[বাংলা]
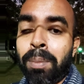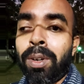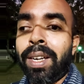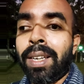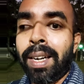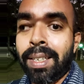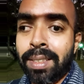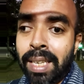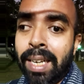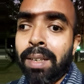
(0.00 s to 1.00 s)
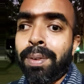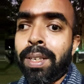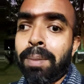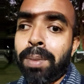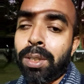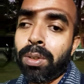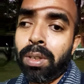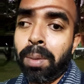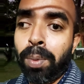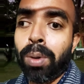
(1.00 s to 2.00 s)
এবং এটার একটা সাইড এফেক্ট আপনার
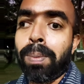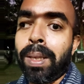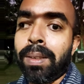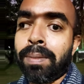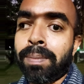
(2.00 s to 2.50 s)
শরীরে পড়বেই